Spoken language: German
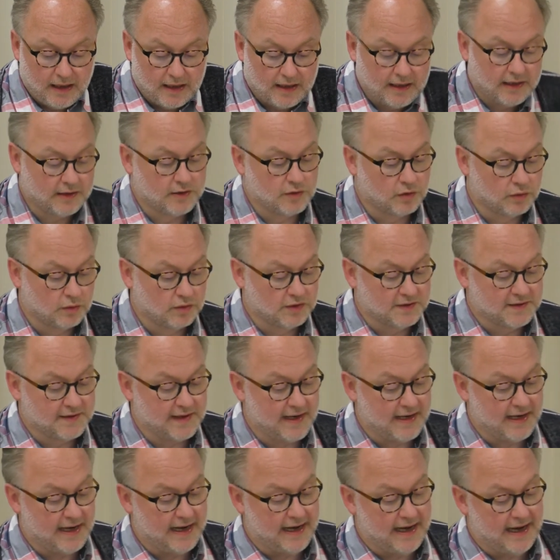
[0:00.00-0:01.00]
Der Tod
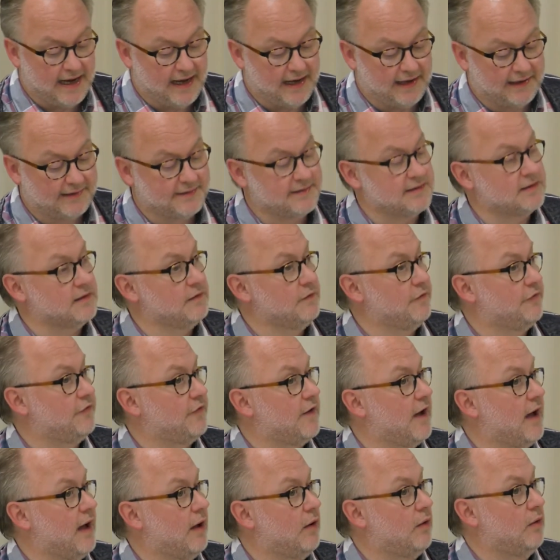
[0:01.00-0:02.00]
seiner ersten
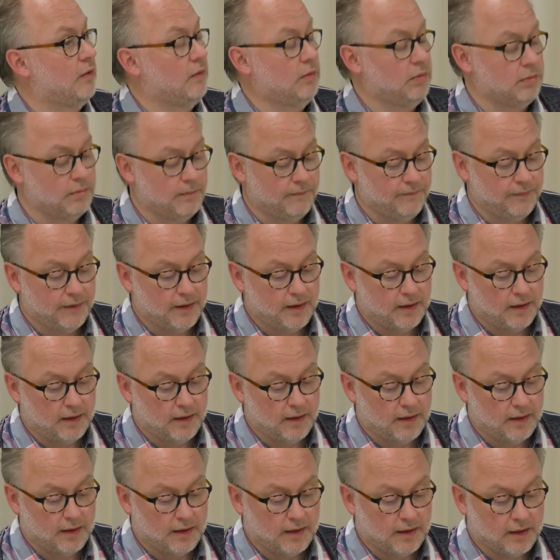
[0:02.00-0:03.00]
Frau,
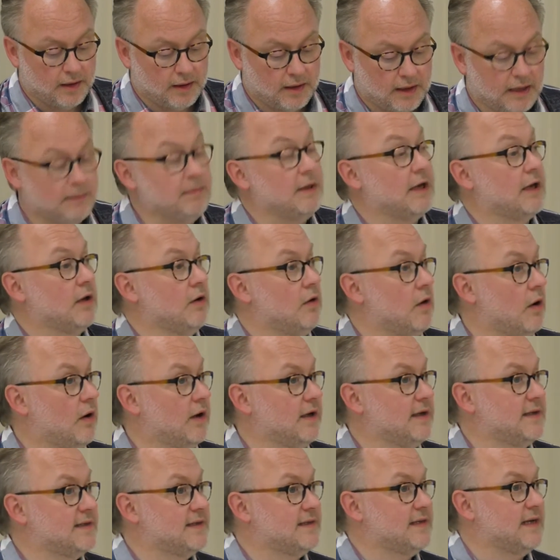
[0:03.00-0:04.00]
die mit
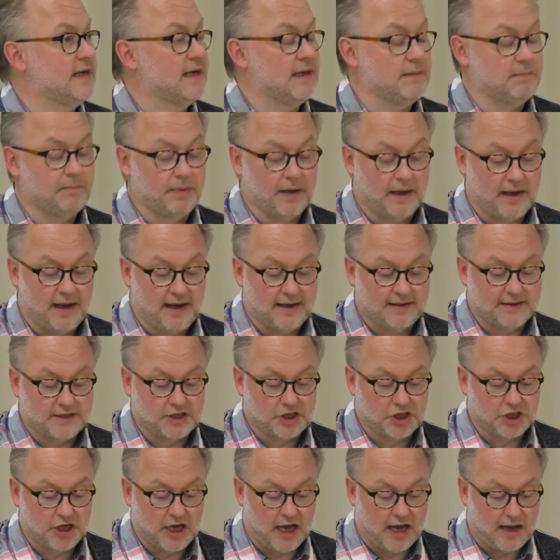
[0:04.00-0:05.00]
19 bereits
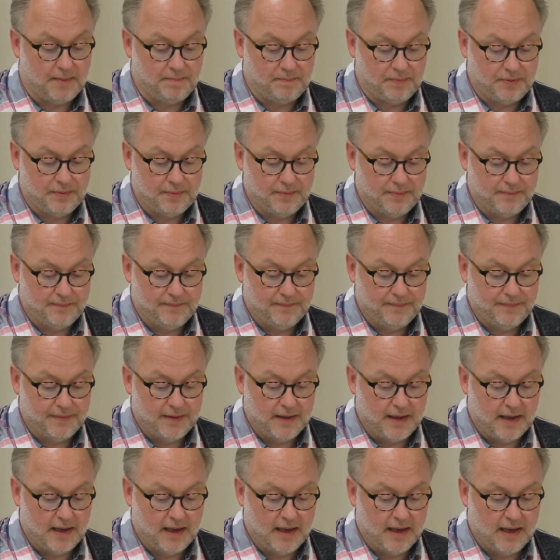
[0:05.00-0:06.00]
starb,
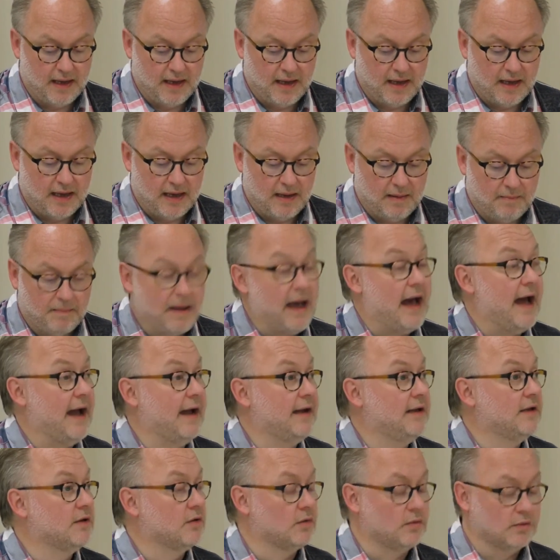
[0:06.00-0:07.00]

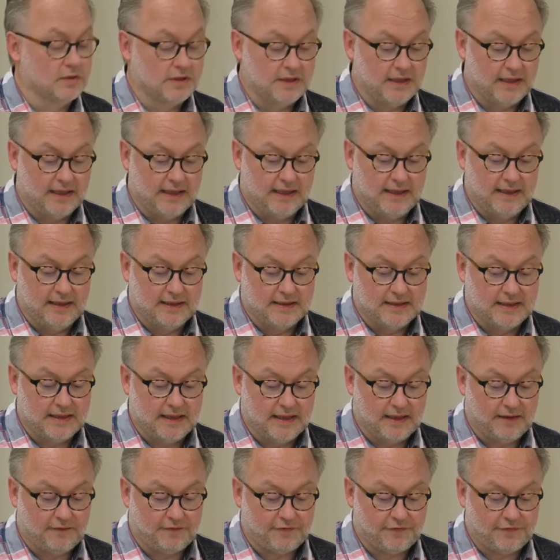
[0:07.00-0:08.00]
beeindruckte ihn
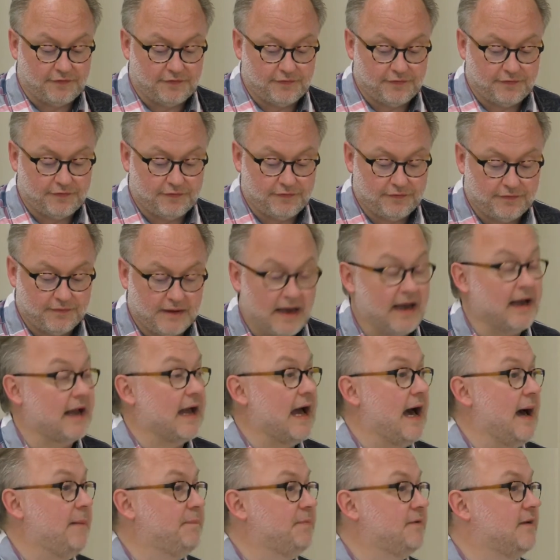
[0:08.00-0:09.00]
tief. Er
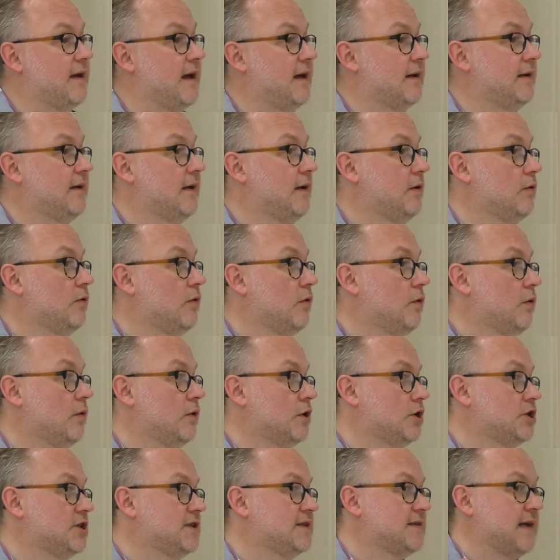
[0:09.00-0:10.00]
gab sein
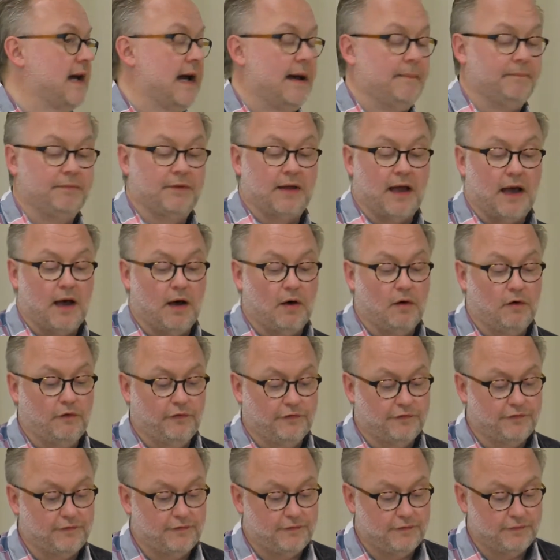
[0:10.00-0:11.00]
theologisches Amt auf,
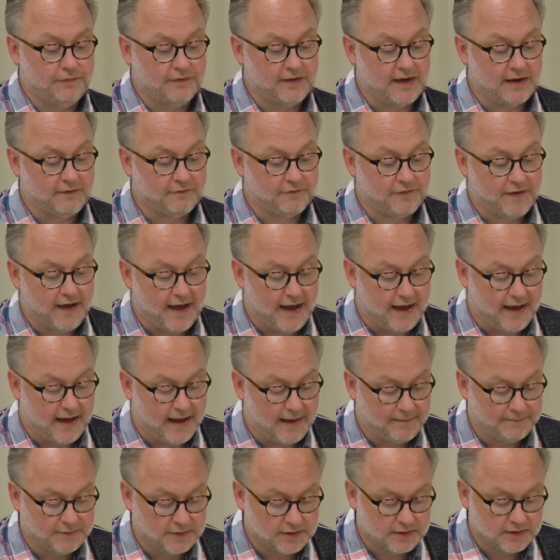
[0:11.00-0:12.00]
sein
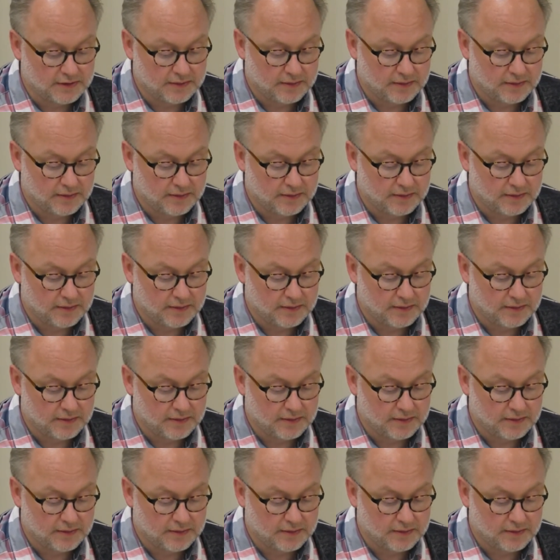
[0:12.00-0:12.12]
Pfarramt,